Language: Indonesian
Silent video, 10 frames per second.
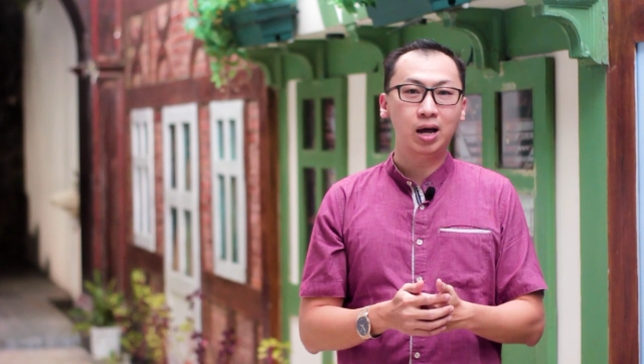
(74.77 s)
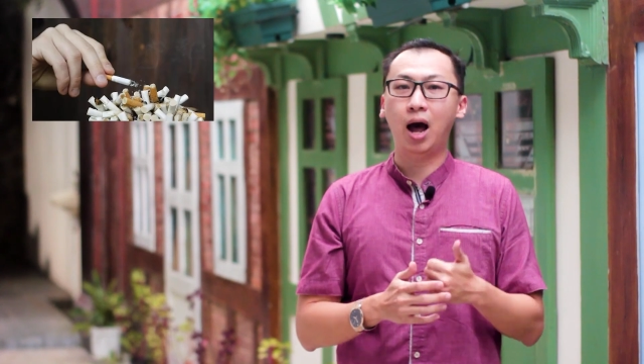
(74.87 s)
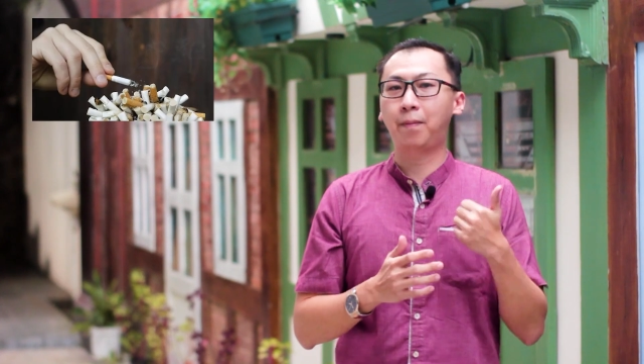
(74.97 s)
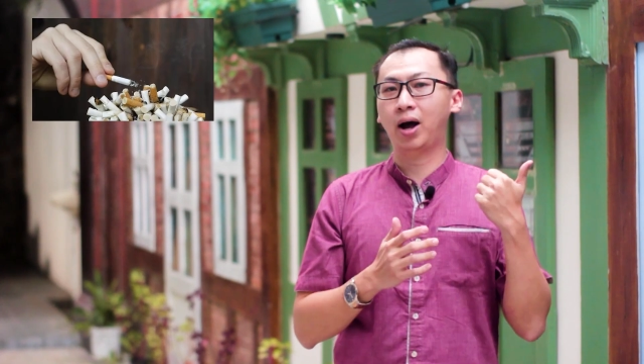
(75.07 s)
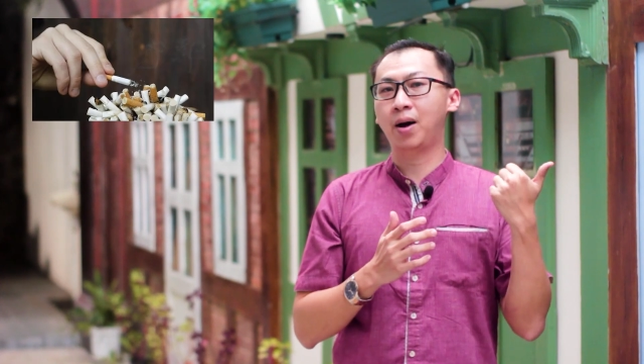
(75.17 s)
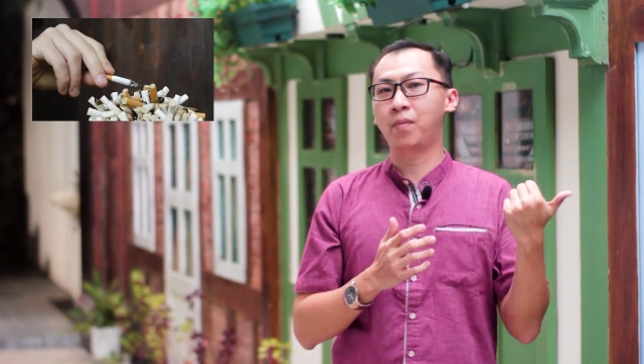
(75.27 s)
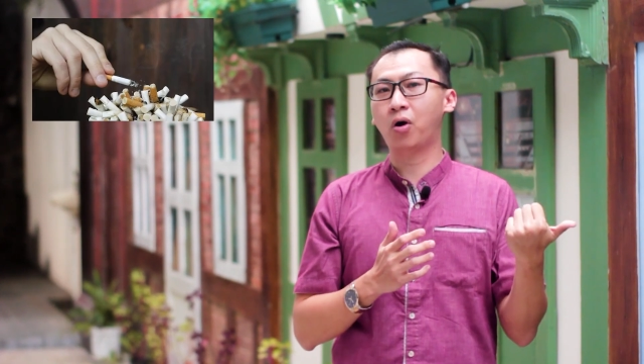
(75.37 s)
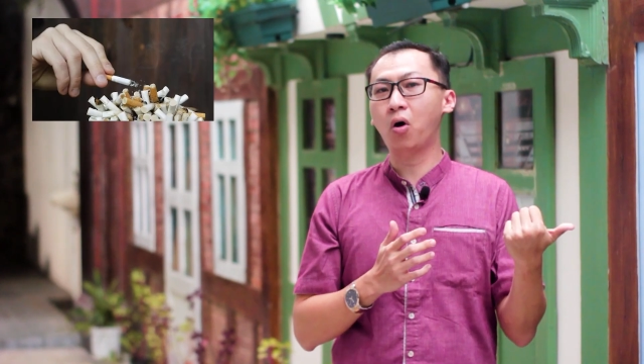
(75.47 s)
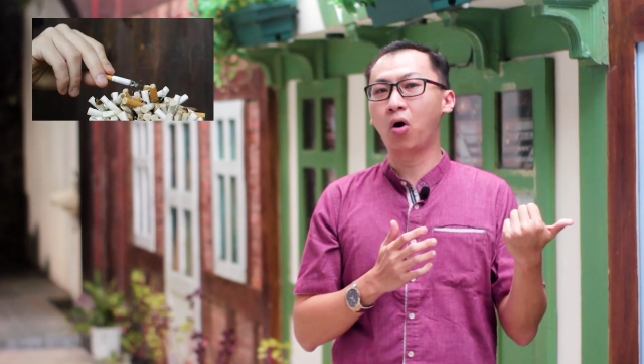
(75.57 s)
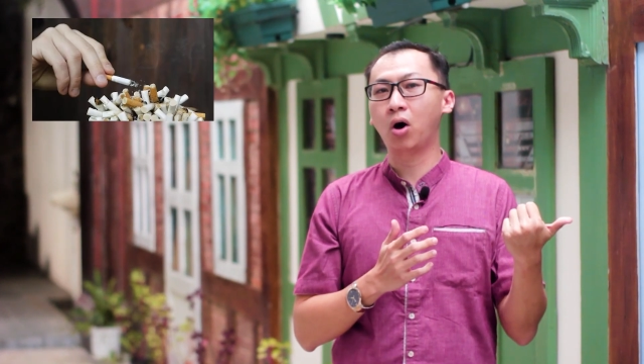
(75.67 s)
Apakah
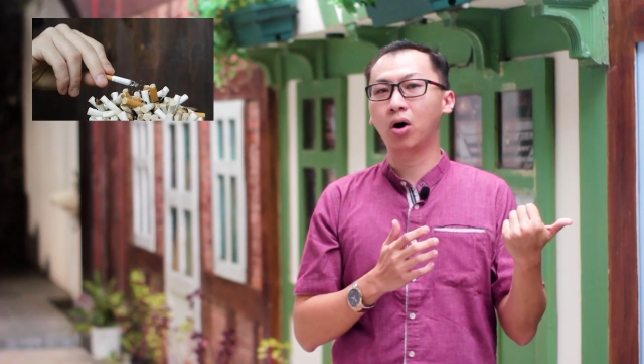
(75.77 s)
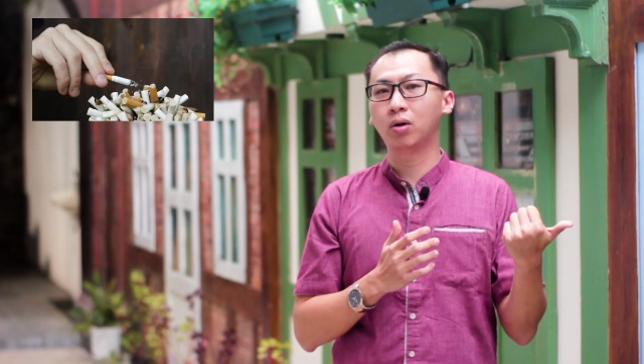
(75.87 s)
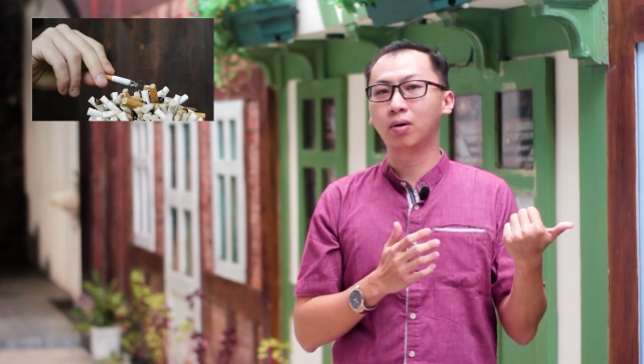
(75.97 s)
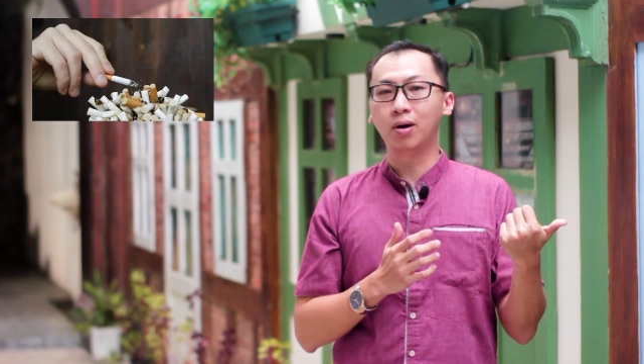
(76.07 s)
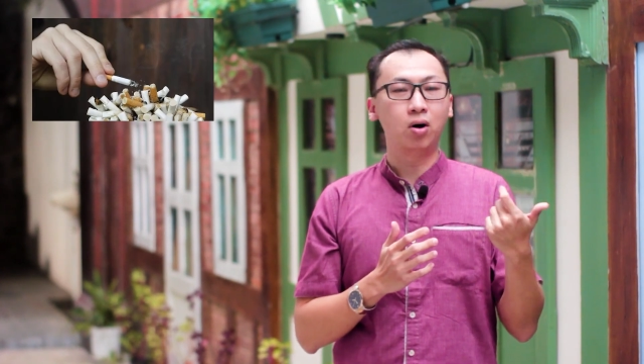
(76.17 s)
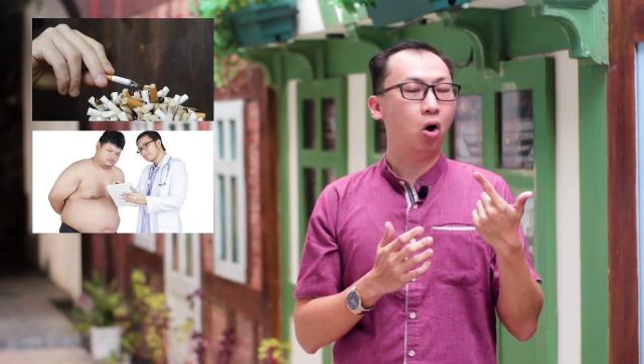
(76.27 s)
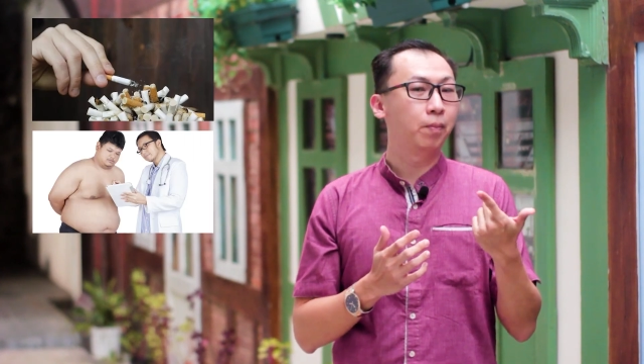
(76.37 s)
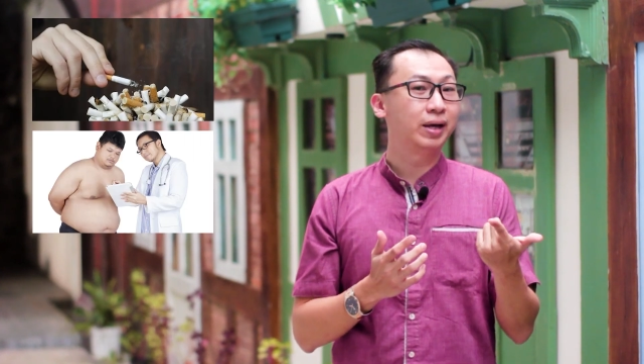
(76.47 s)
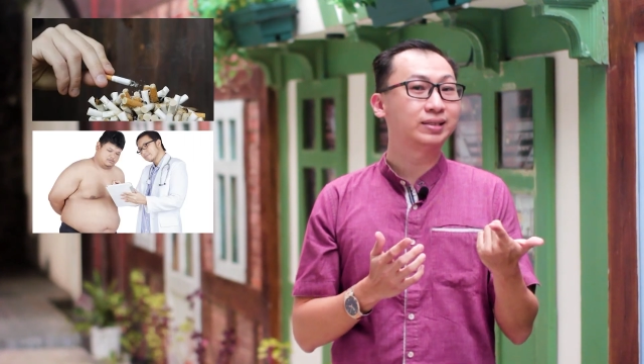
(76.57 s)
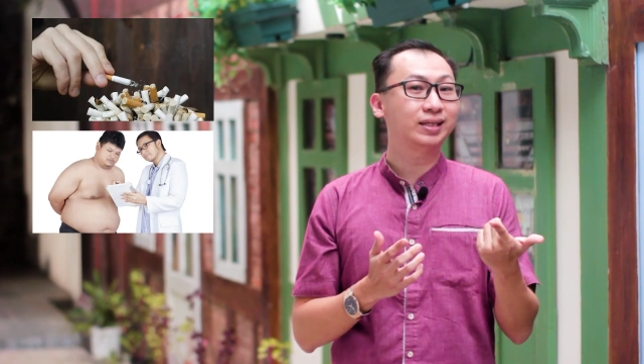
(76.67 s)
merokok,
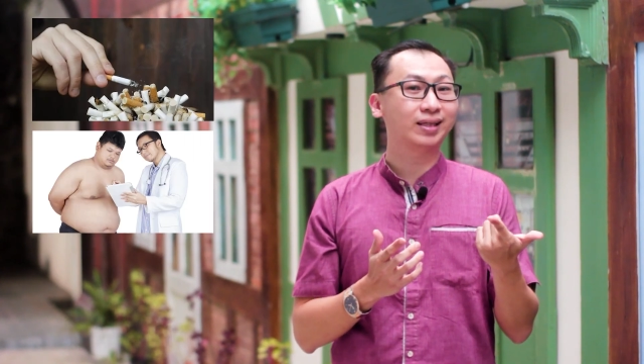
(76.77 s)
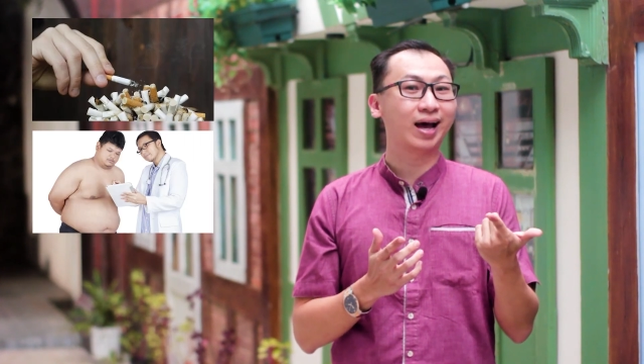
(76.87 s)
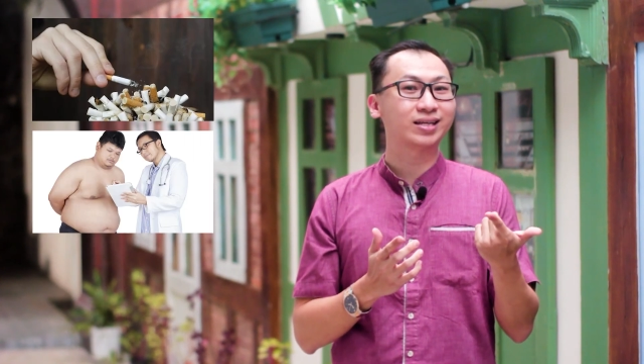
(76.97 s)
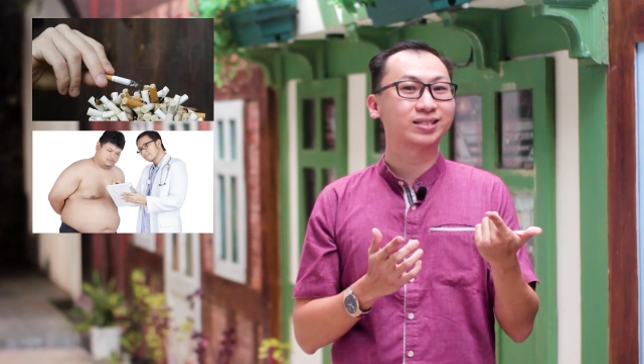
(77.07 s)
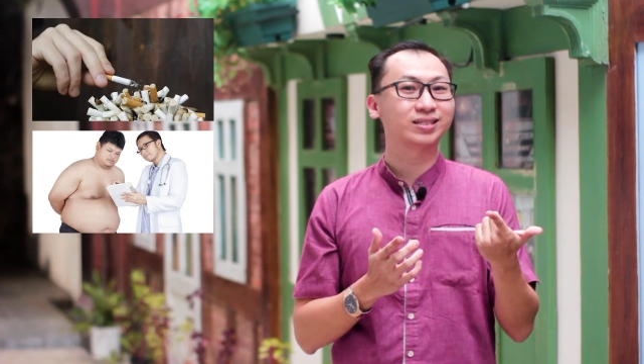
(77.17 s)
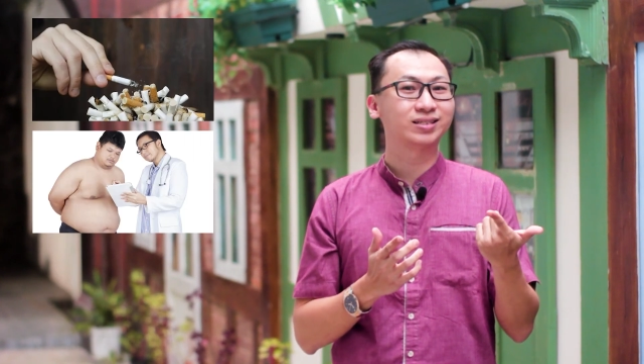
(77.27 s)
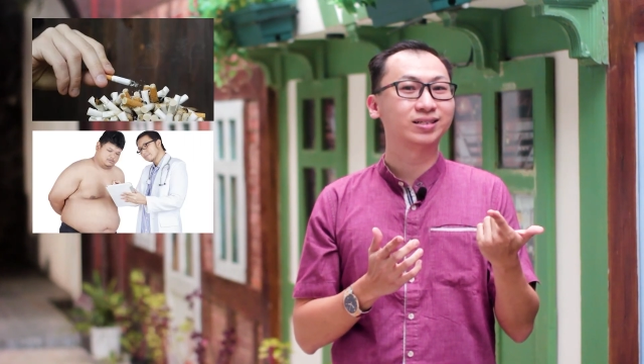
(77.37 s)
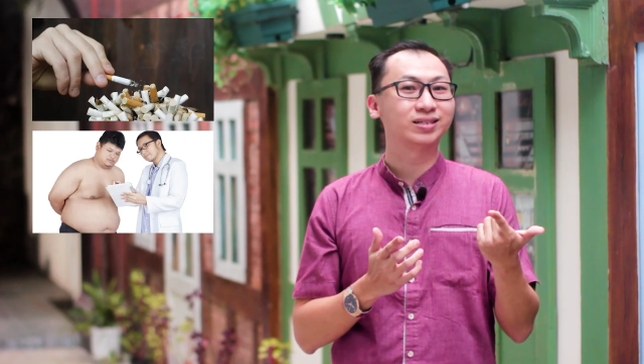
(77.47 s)
obesitas,